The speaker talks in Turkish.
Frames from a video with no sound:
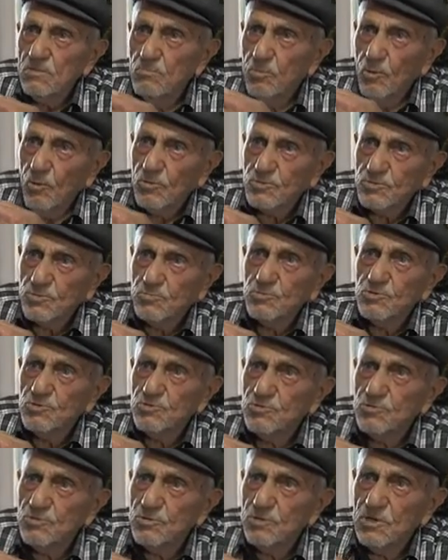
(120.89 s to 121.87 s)

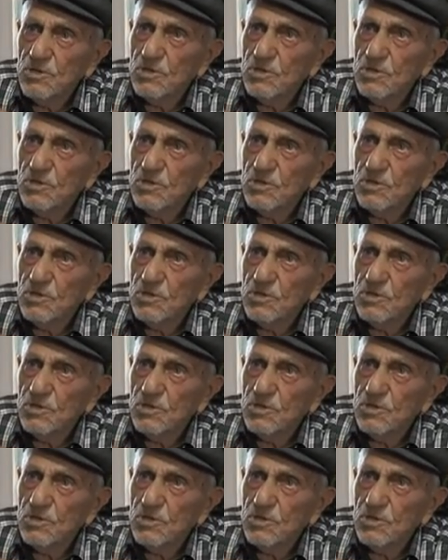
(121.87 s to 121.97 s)
bozmuş.